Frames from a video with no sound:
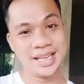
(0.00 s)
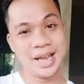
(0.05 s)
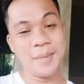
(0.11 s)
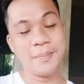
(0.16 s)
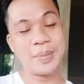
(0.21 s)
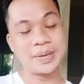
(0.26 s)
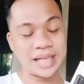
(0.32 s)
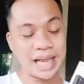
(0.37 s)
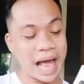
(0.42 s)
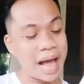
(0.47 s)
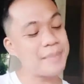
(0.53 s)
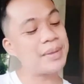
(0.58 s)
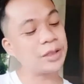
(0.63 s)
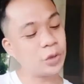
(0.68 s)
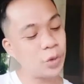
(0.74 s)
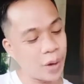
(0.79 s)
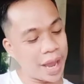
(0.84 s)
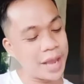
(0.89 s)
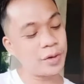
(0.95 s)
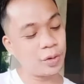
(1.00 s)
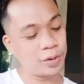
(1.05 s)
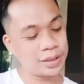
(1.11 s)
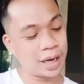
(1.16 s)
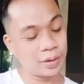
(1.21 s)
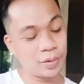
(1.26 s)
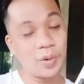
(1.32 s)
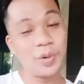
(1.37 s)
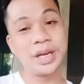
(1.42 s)
Pasalamat ko kay kog
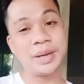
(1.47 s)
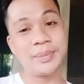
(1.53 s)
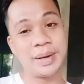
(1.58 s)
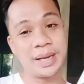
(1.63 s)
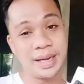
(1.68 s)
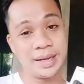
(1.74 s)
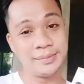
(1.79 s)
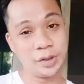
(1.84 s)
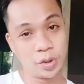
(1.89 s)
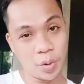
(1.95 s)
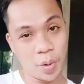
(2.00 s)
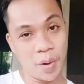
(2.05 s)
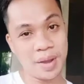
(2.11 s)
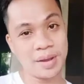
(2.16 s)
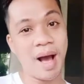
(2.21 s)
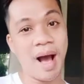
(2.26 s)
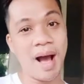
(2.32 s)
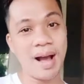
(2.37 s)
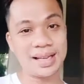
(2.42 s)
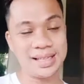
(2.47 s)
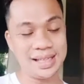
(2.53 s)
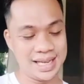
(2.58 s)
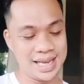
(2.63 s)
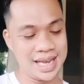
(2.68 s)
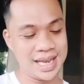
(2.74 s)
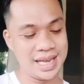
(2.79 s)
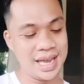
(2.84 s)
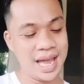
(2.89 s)
dako ni Madam Joy
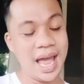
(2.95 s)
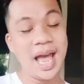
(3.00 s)
Ackley